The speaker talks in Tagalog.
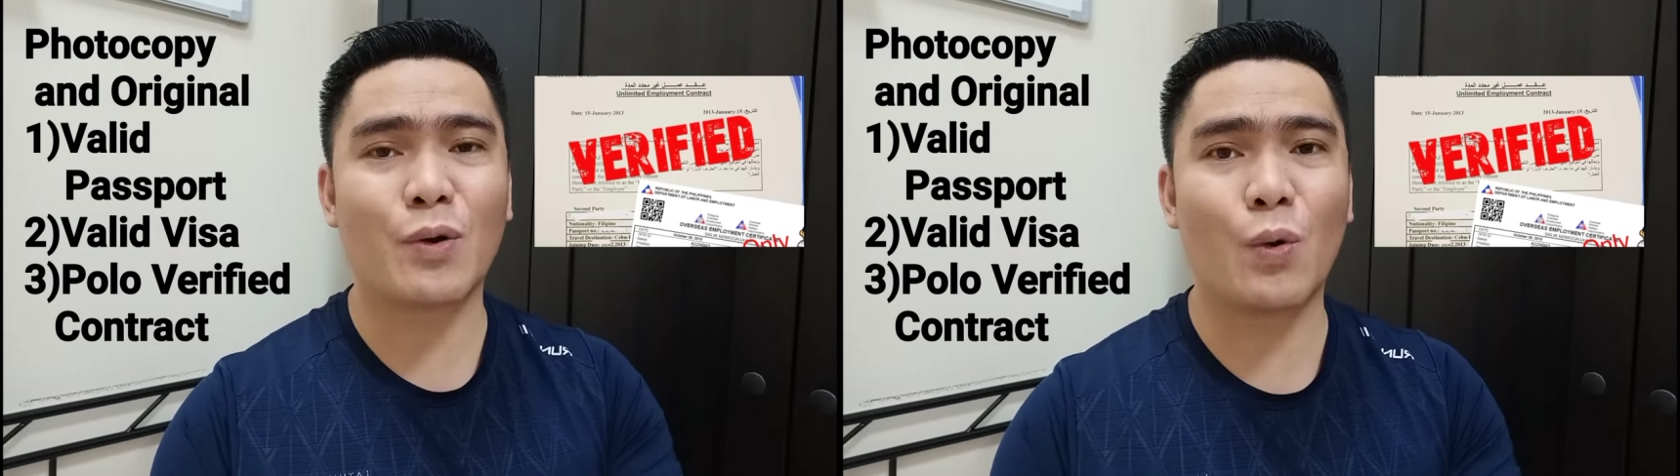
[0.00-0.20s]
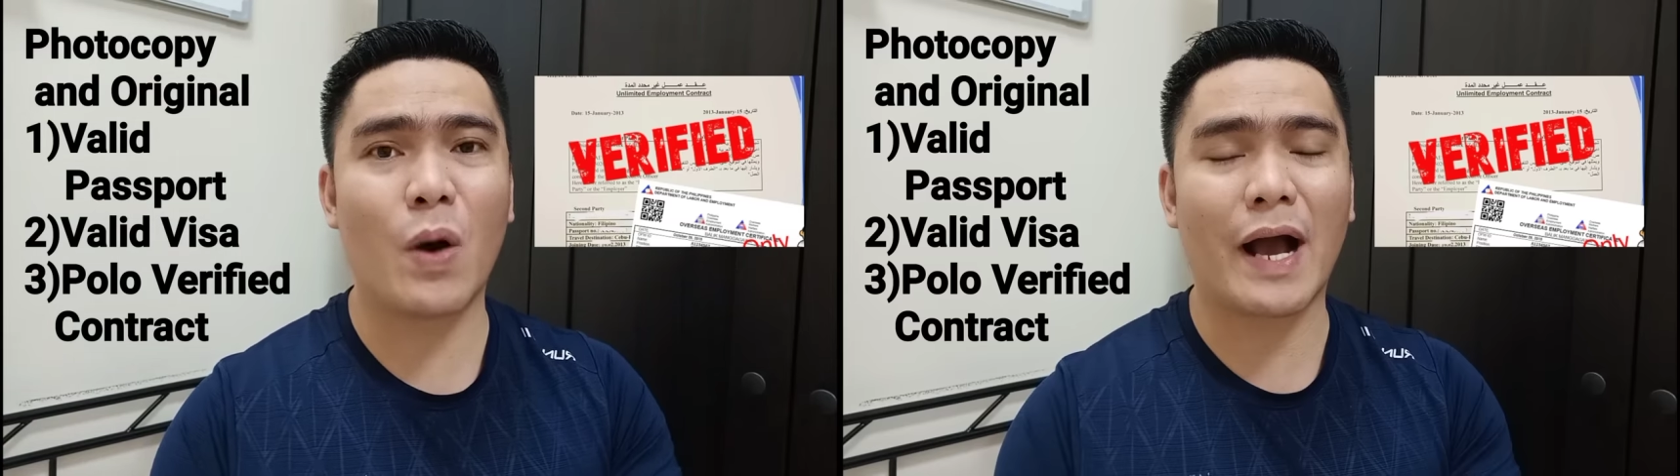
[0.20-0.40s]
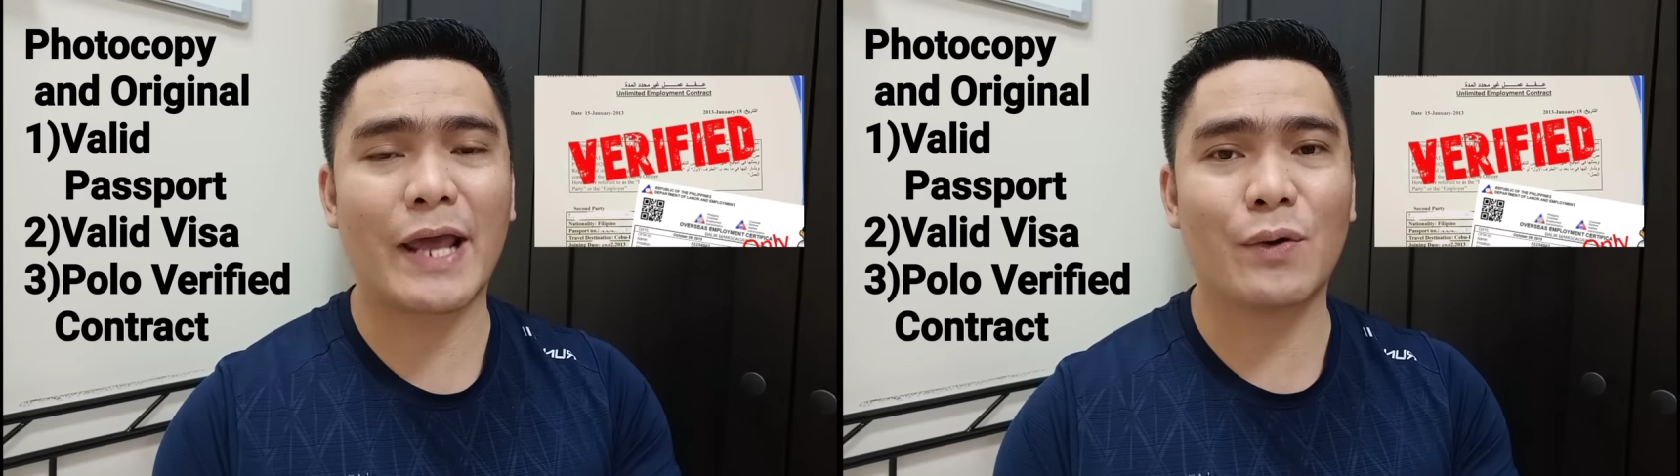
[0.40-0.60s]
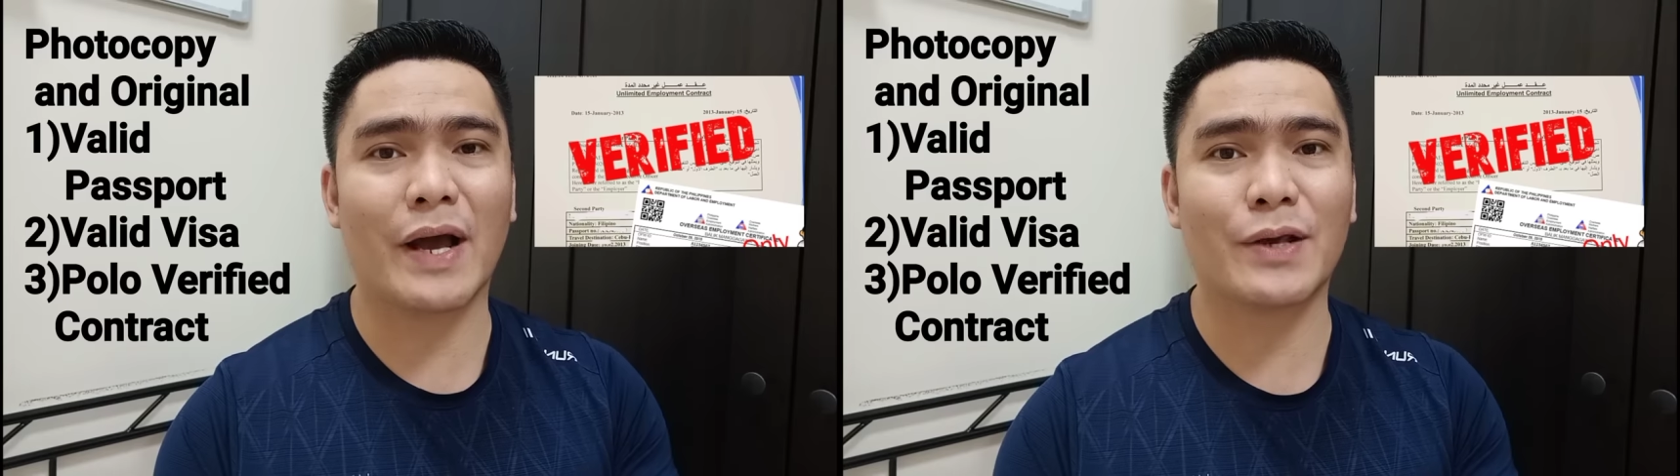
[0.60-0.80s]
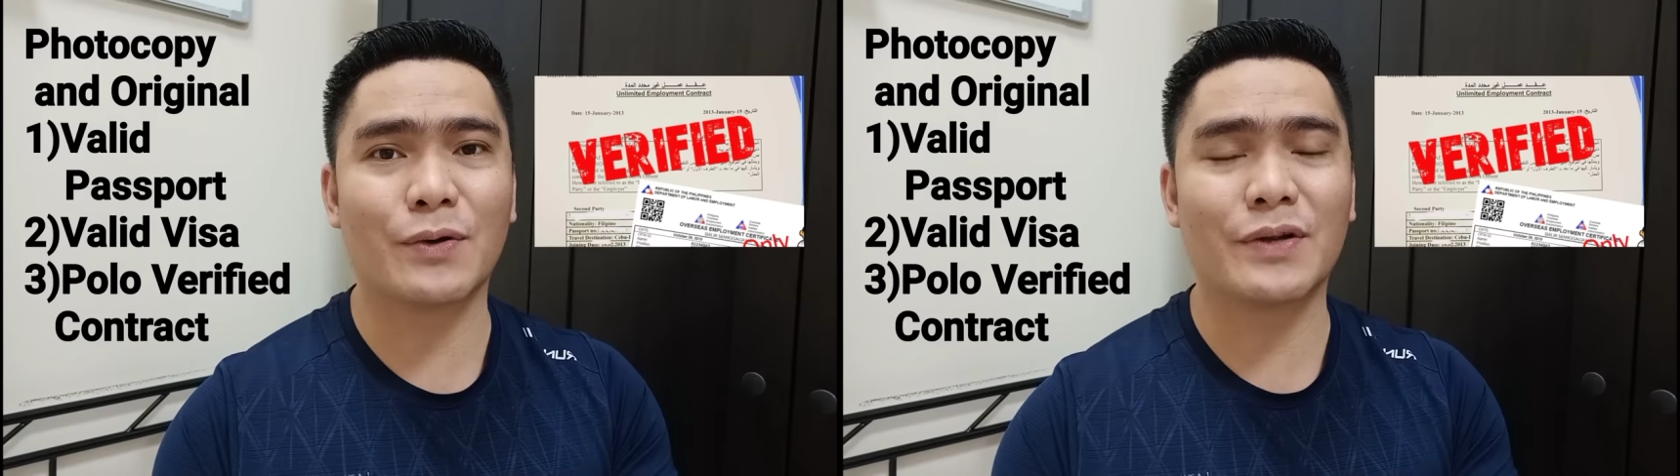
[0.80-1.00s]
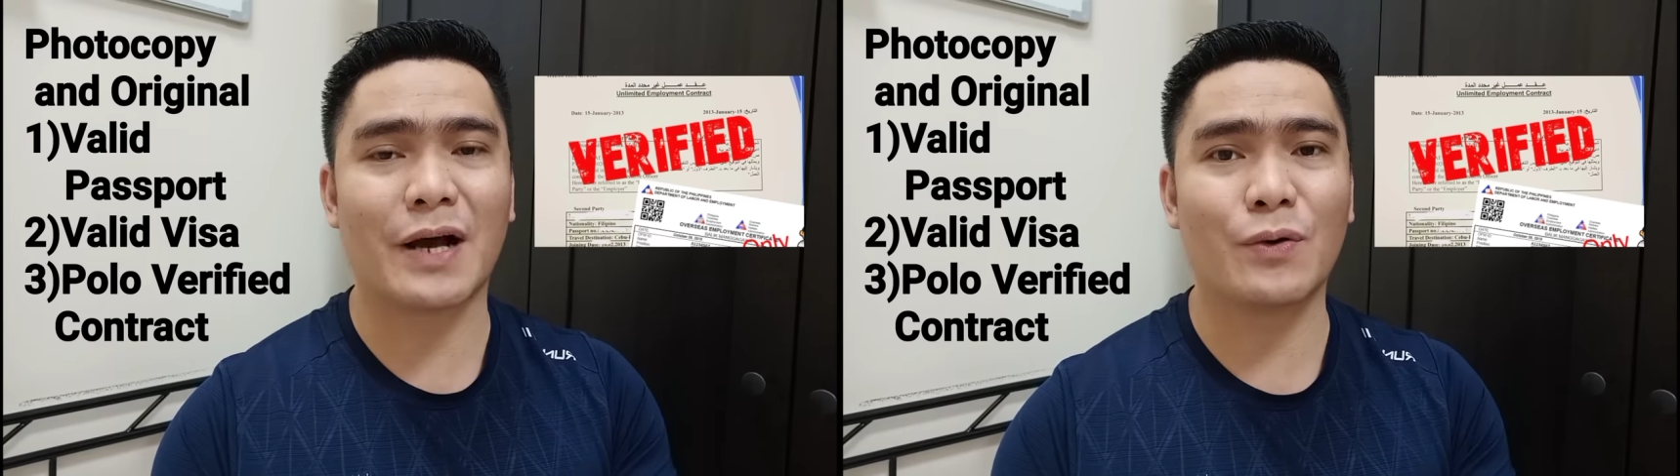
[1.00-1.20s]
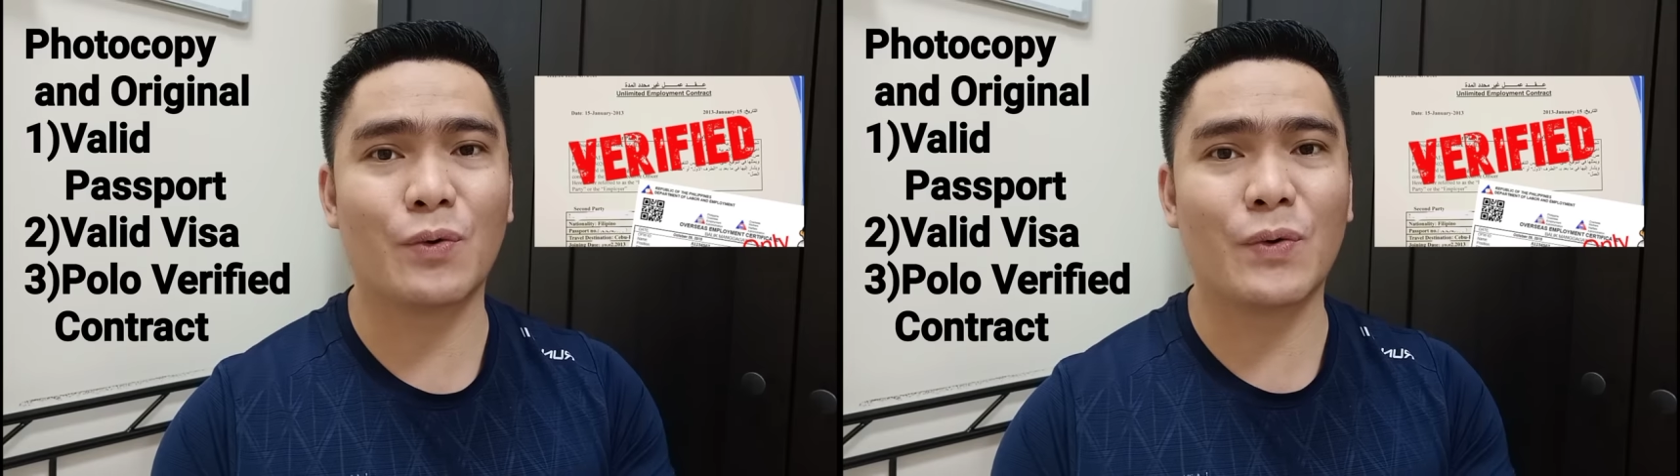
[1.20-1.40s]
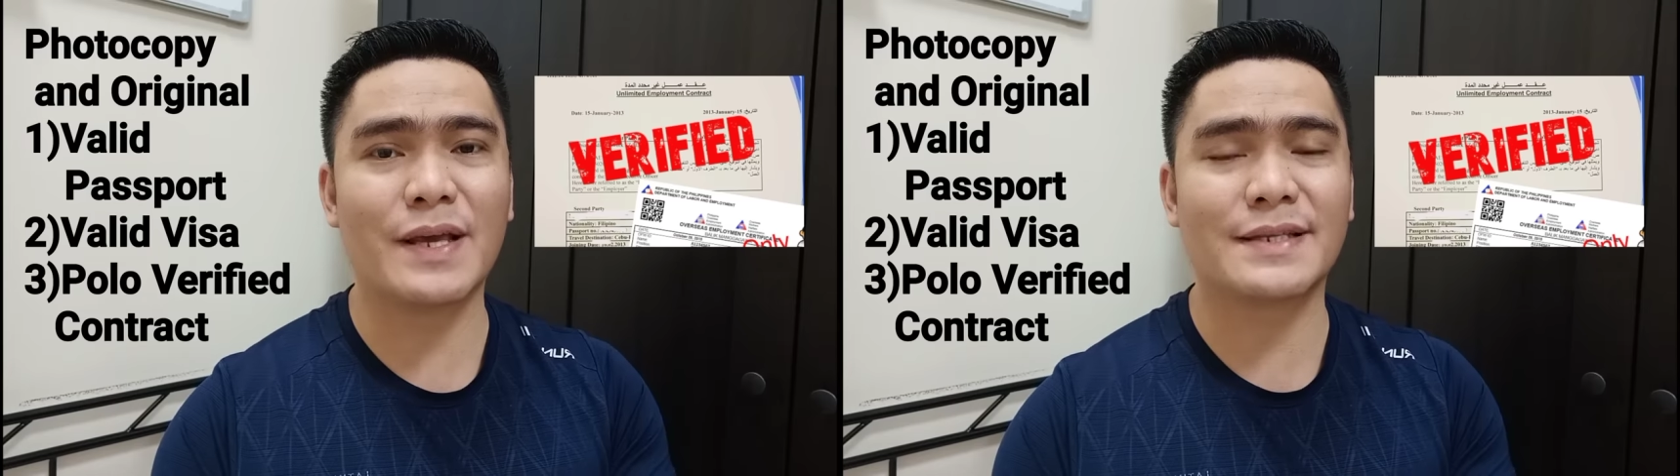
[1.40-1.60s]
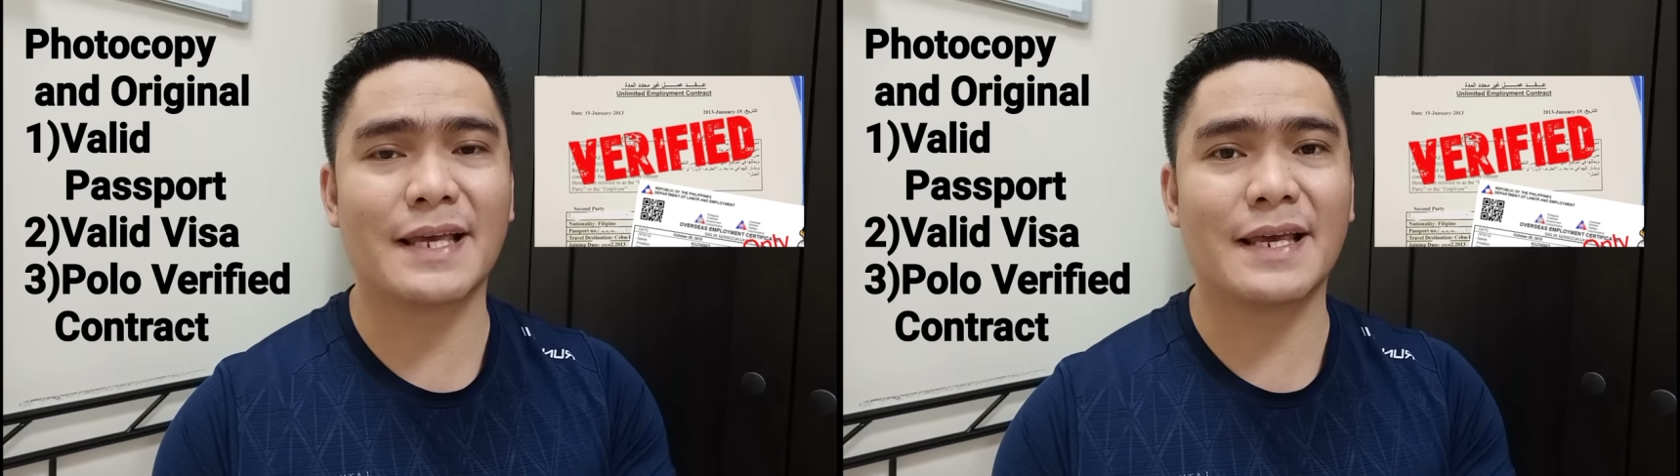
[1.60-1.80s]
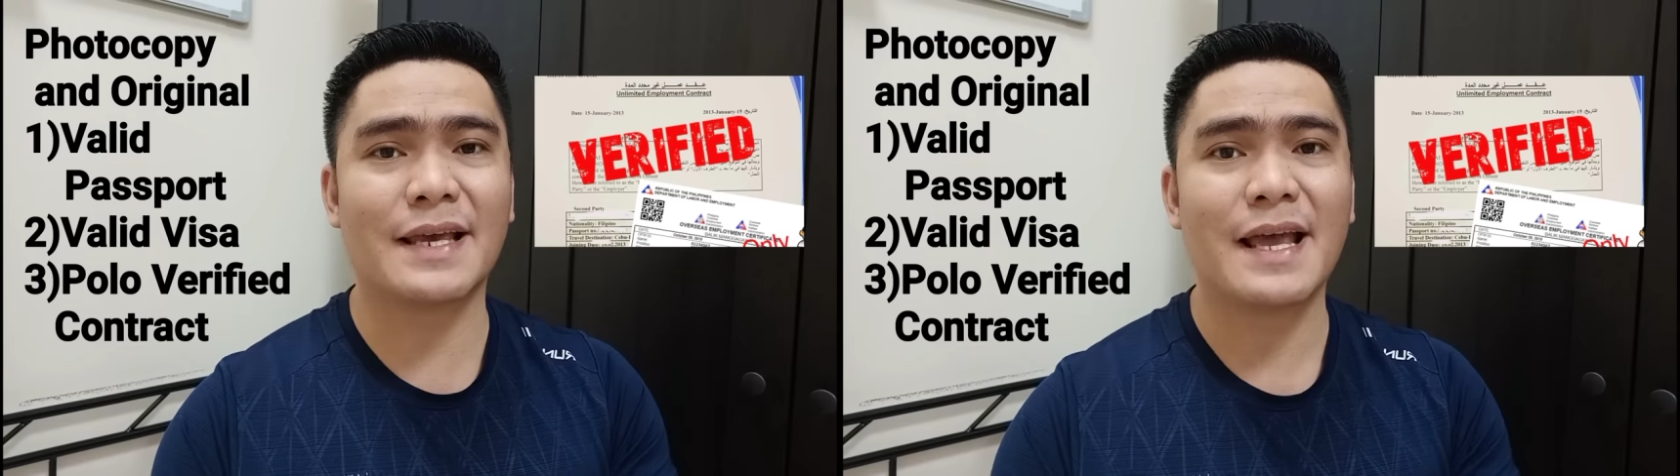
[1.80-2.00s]
kukuha kayo ngayon ng
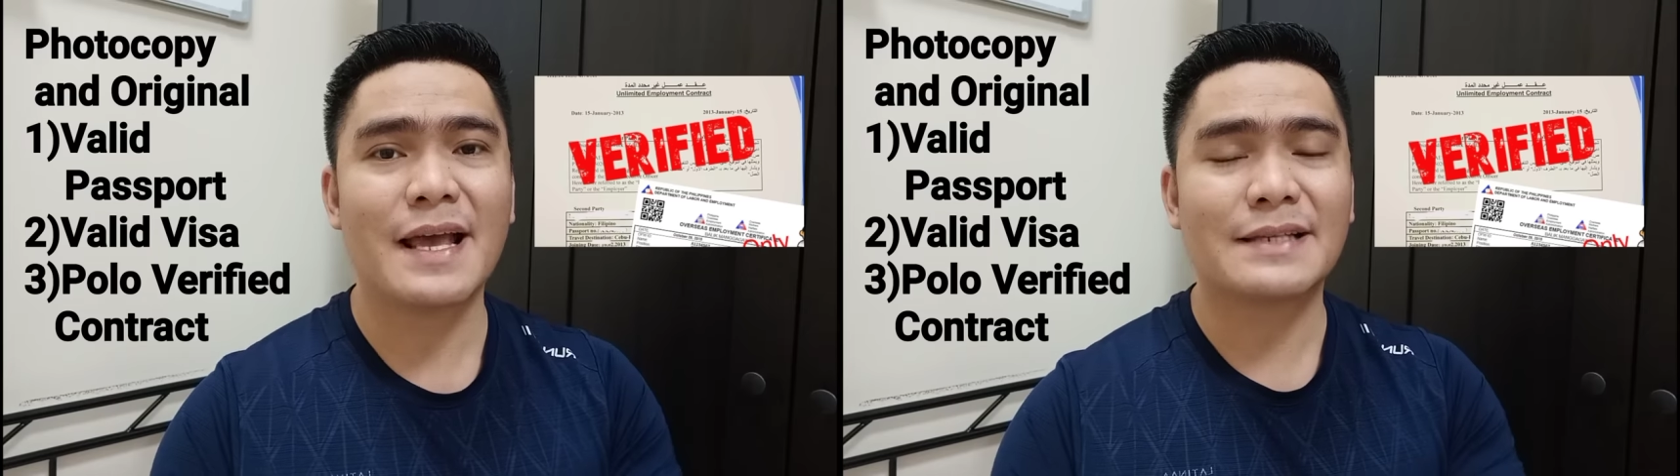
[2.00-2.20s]
OEC